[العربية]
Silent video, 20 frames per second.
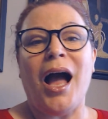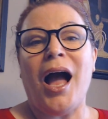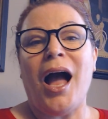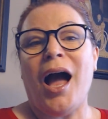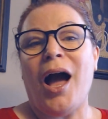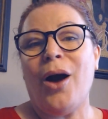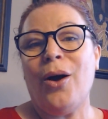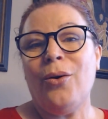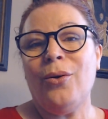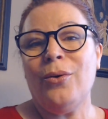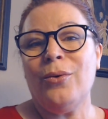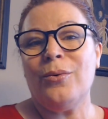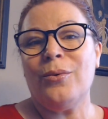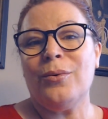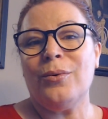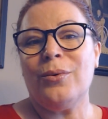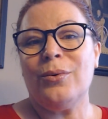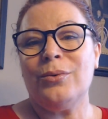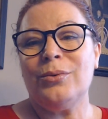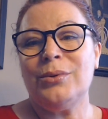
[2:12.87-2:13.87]
أو
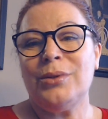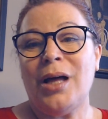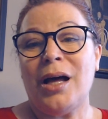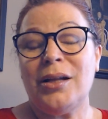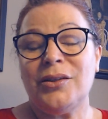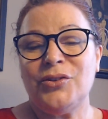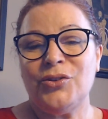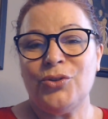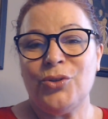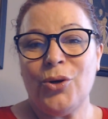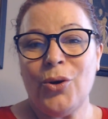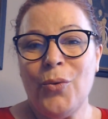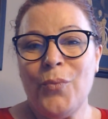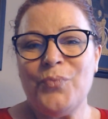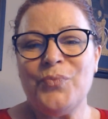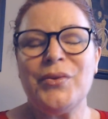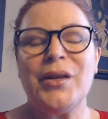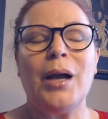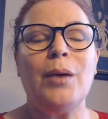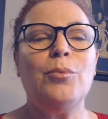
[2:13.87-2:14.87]
ناطره
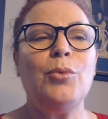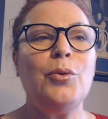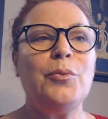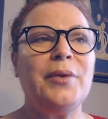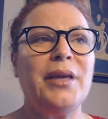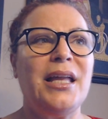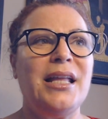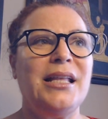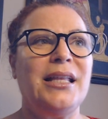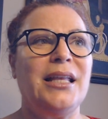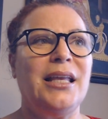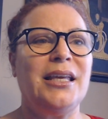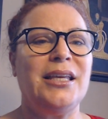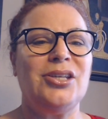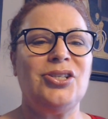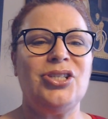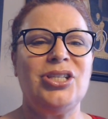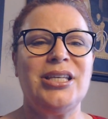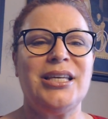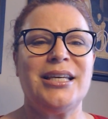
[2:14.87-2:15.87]
ممكن
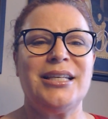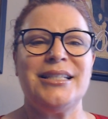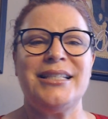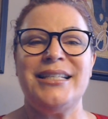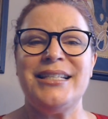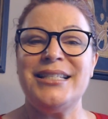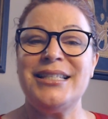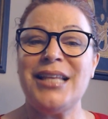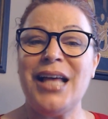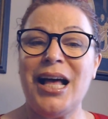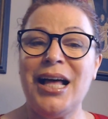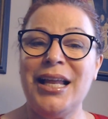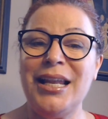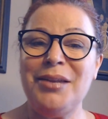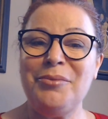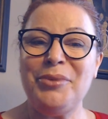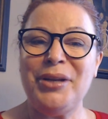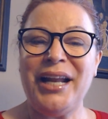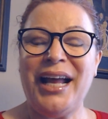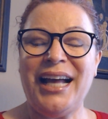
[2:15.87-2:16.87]
يجيك
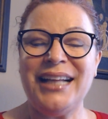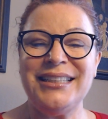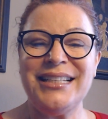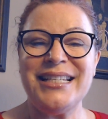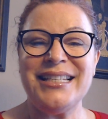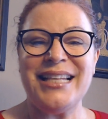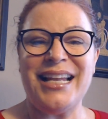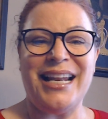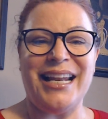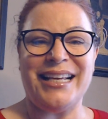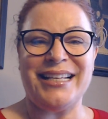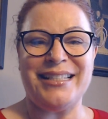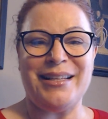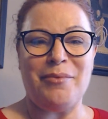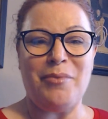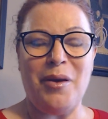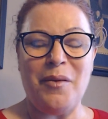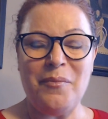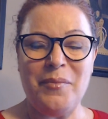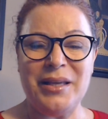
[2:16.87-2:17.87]
اتصال من حدا لك
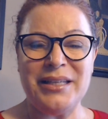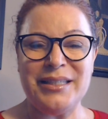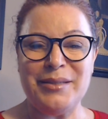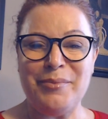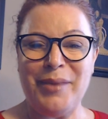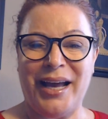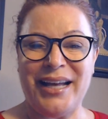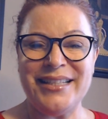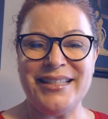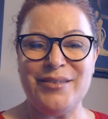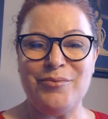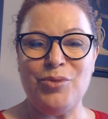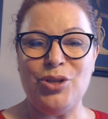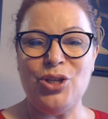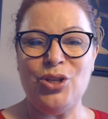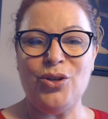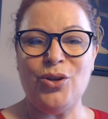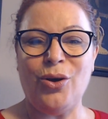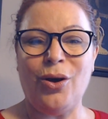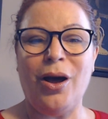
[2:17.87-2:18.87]
زمان ما سمعت
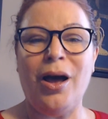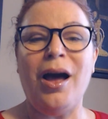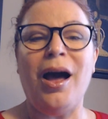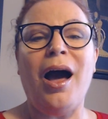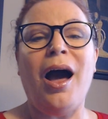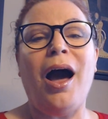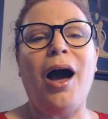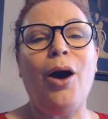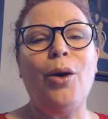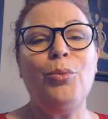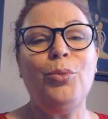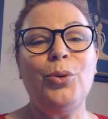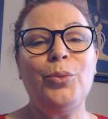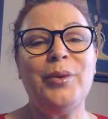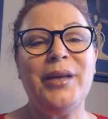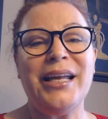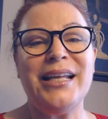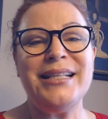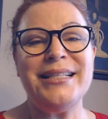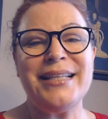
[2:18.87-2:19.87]
منه او
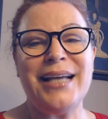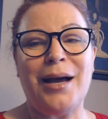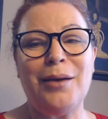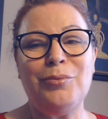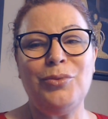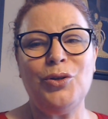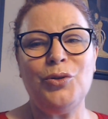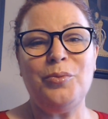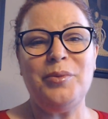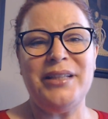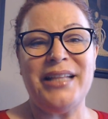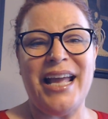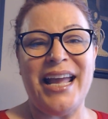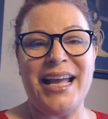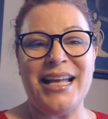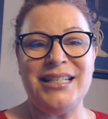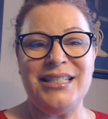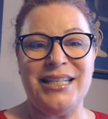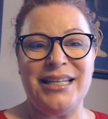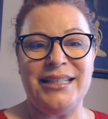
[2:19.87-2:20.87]
ممكن تعملوا
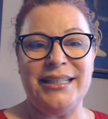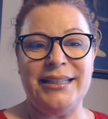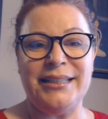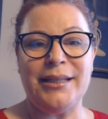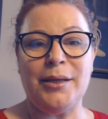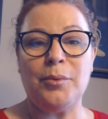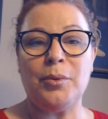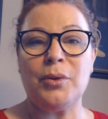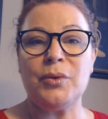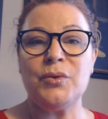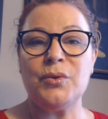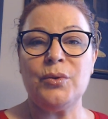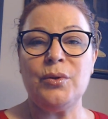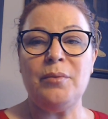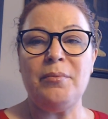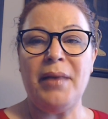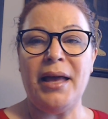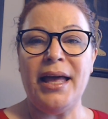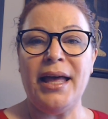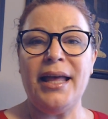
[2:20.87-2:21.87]
بدايات جديده بخصوص
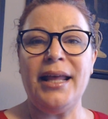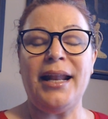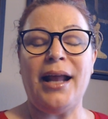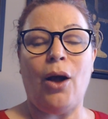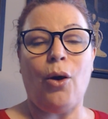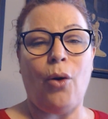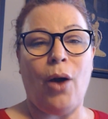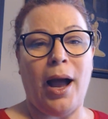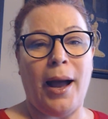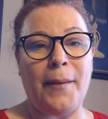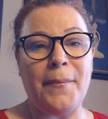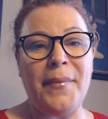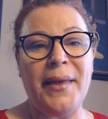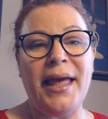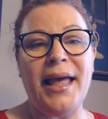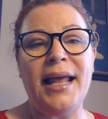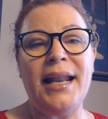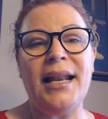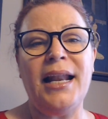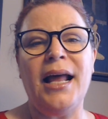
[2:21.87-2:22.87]
مال او
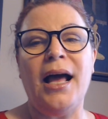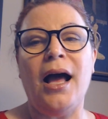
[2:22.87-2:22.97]
اعمال